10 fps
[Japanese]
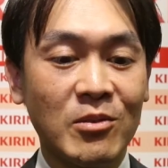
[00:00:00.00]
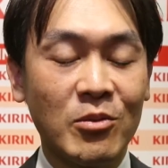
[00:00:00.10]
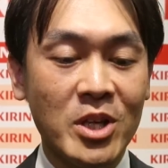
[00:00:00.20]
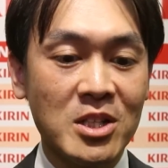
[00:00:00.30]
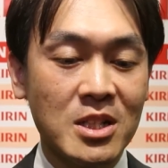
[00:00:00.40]

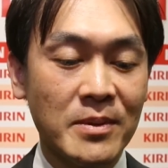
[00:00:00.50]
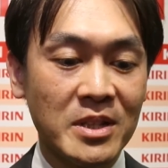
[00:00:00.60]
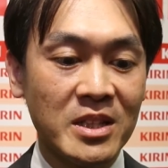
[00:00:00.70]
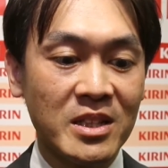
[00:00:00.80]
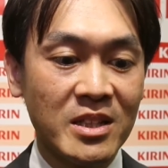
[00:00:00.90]
お客様
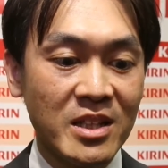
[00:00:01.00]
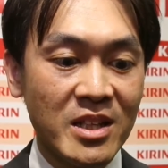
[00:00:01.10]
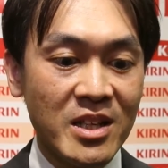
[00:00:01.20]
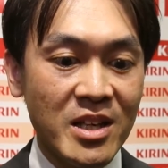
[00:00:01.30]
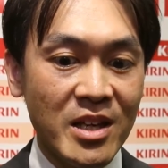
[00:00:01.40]
に、
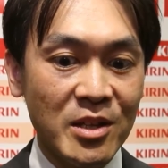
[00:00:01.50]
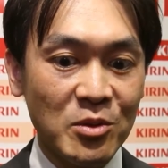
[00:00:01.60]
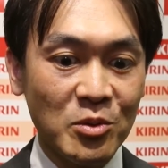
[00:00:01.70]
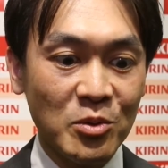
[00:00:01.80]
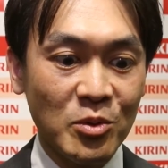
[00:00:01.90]
えー
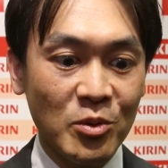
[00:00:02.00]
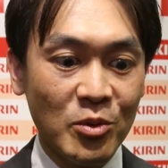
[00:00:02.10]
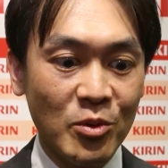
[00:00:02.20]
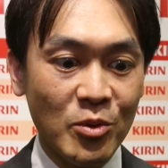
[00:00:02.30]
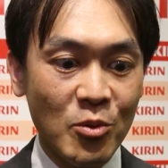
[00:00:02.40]
と、
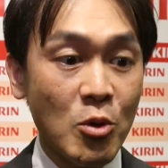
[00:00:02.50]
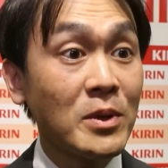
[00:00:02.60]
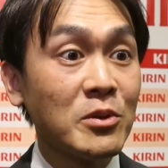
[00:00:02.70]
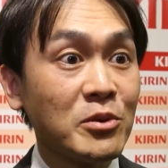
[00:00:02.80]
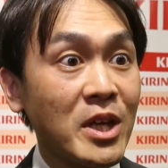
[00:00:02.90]
ここま
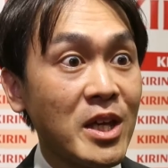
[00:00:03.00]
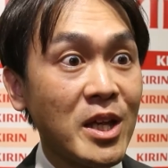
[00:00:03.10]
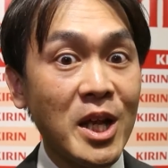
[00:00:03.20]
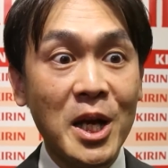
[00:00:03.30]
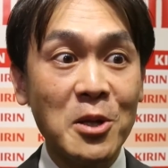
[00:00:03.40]
で受け入
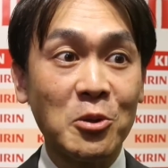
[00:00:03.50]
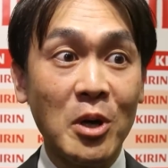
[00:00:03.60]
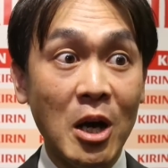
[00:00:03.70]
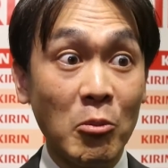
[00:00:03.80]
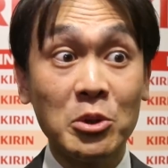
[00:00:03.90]
れられると
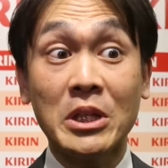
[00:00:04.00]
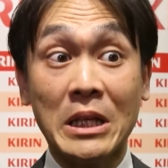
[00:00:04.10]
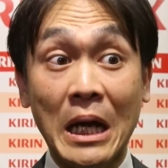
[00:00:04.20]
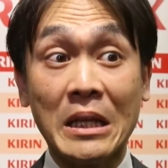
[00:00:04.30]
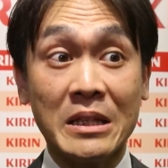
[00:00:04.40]
は思ってい
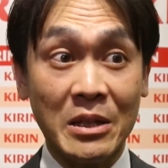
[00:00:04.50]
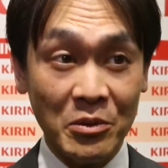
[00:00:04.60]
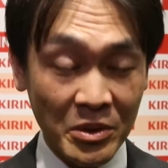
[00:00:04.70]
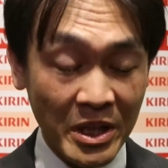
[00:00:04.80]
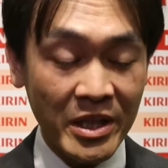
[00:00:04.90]
なかった
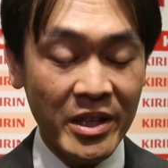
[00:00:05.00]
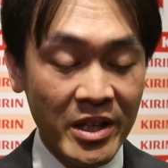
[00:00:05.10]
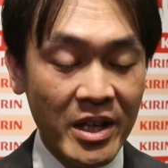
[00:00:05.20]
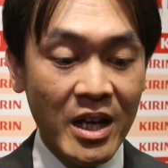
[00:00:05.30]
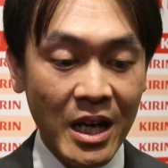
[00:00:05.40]
ので
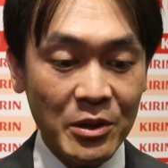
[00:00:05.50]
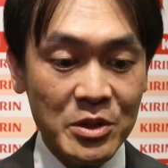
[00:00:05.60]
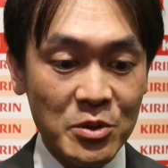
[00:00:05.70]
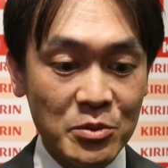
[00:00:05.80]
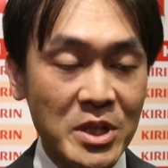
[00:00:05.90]
あの非
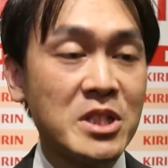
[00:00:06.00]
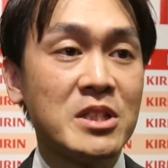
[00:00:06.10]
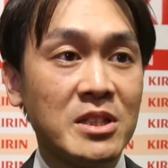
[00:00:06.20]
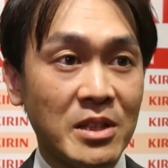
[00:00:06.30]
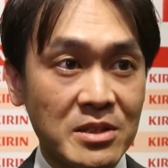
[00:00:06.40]
常に嬉
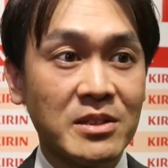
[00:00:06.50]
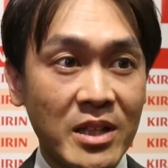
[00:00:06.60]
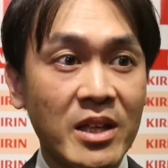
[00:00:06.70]
しいですね